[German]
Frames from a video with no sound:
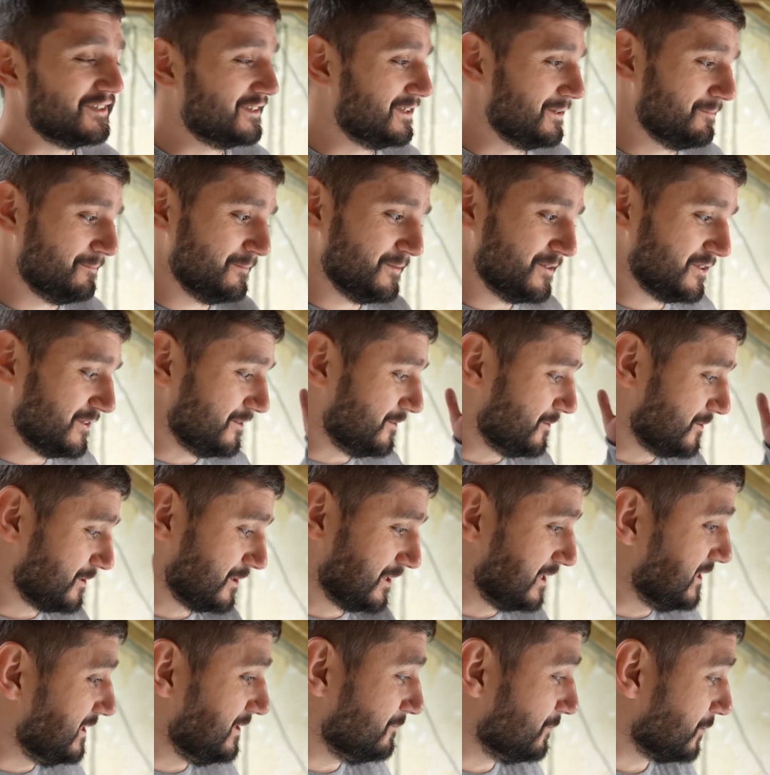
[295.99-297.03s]
Ich habe mich auch
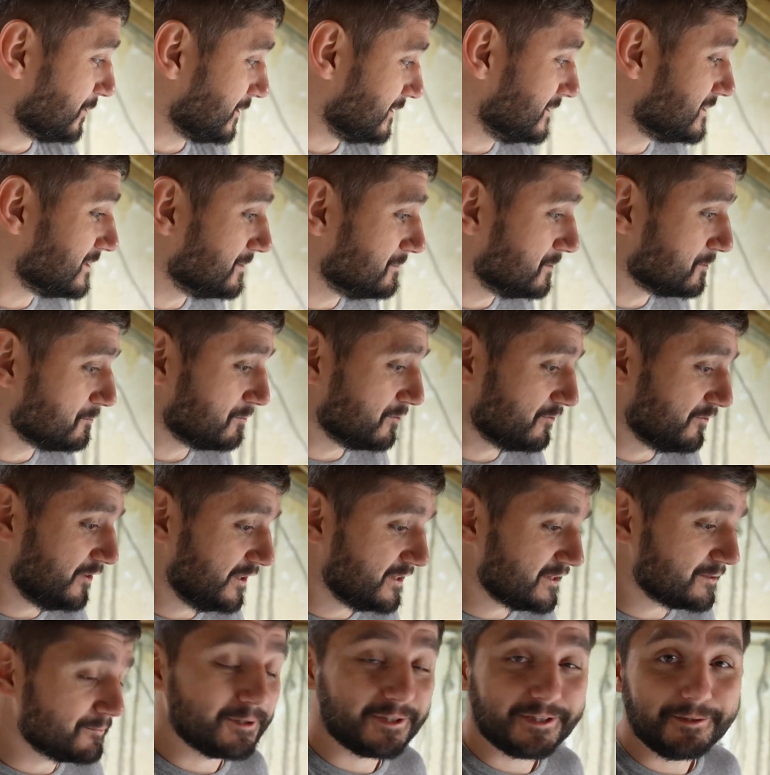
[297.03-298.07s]
nie wirklich damit
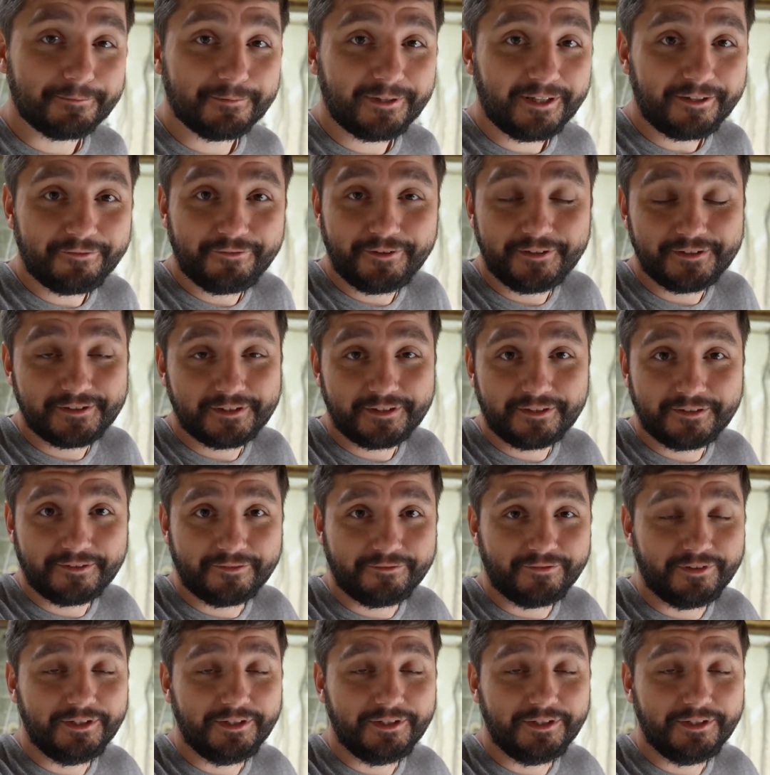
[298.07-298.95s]
befasst, mit einem Dachfenster,